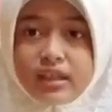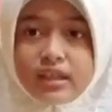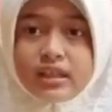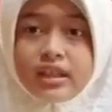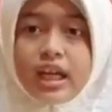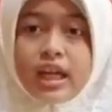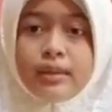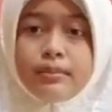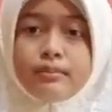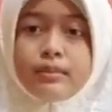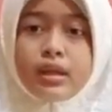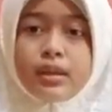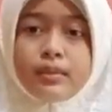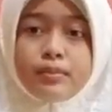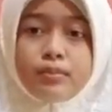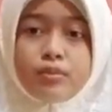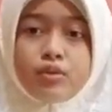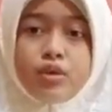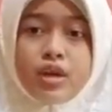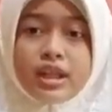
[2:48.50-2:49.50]
dan
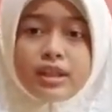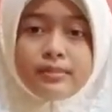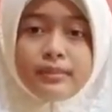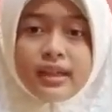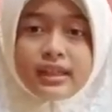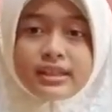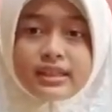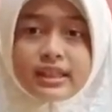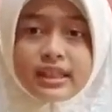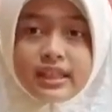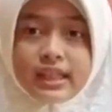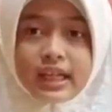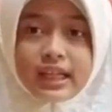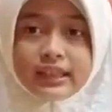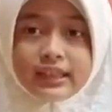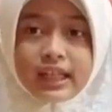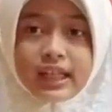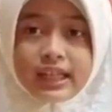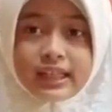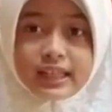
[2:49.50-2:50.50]
berbuat
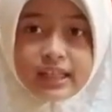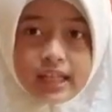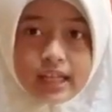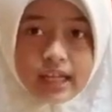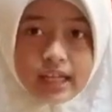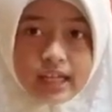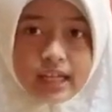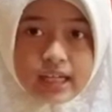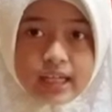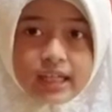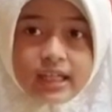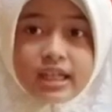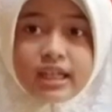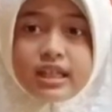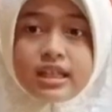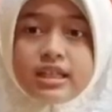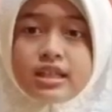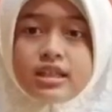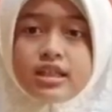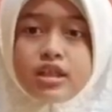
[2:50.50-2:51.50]
maksiat lainnya
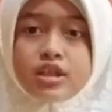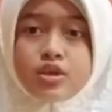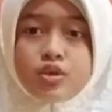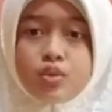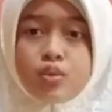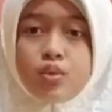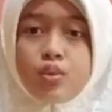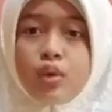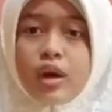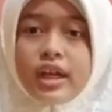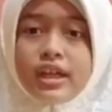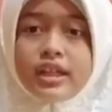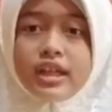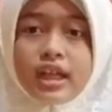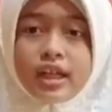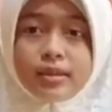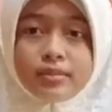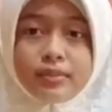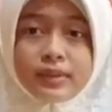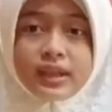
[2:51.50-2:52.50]
sesuai
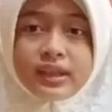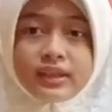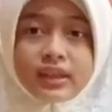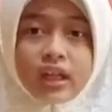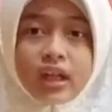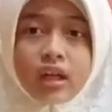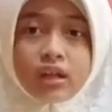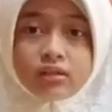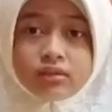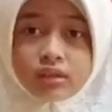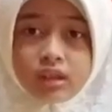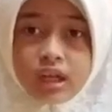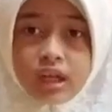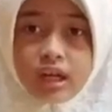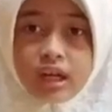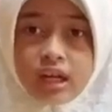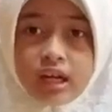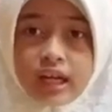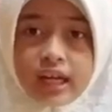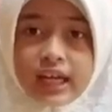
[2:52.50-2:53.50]
dengan perintah
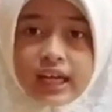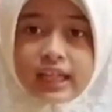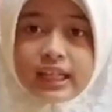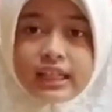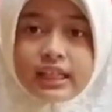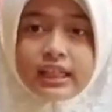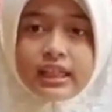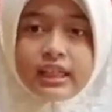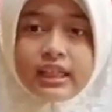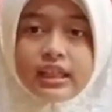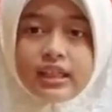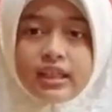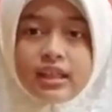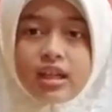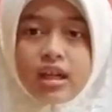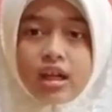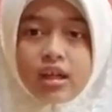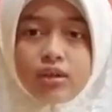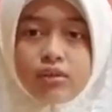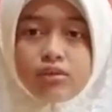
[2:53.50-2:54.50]
Allah. Hal ini
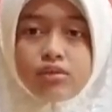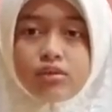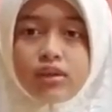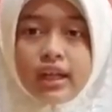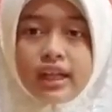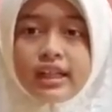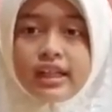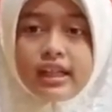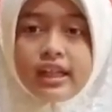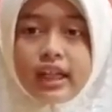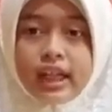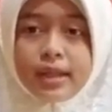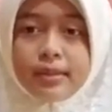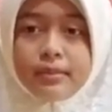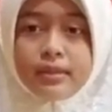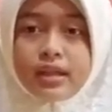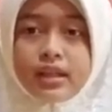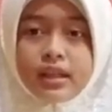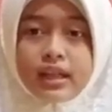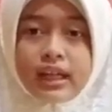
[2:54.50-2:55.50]
dilakukan dengan
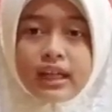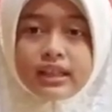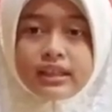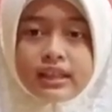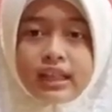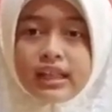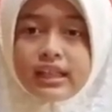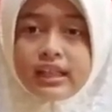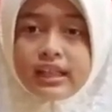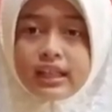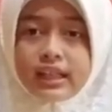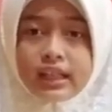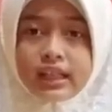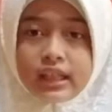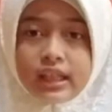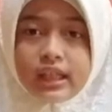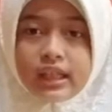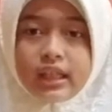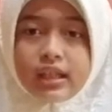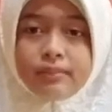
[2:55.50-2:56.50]
mendekatkan
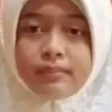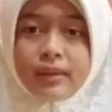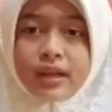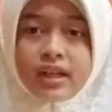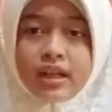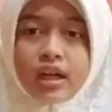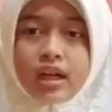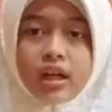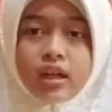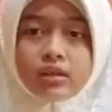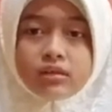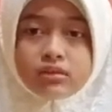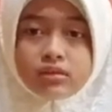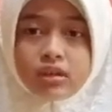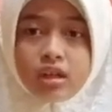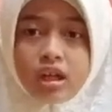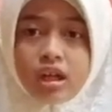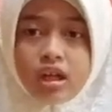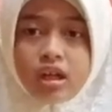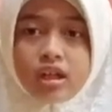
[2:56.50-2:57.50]
diri pada
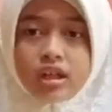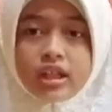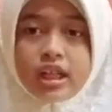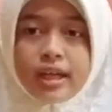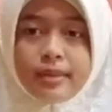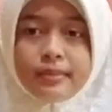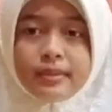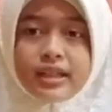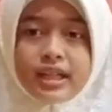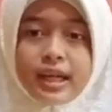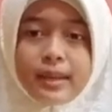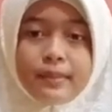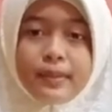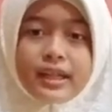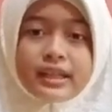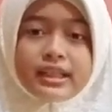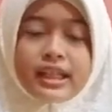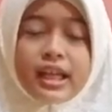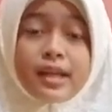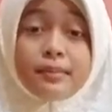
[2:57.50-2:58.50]
Allah dan
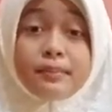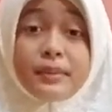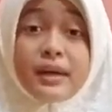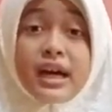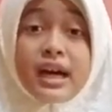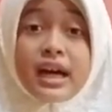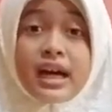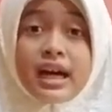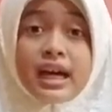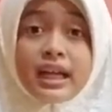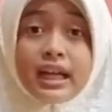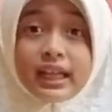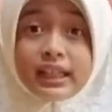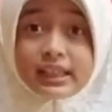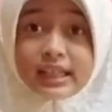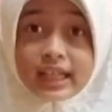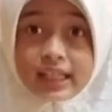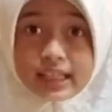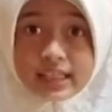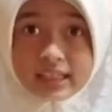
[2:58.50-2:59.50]
mendapatkan pahala
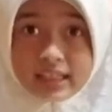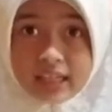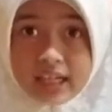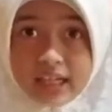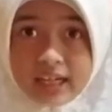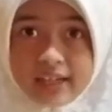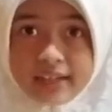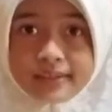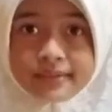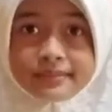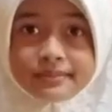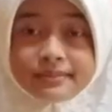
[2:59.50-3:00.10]
darinya.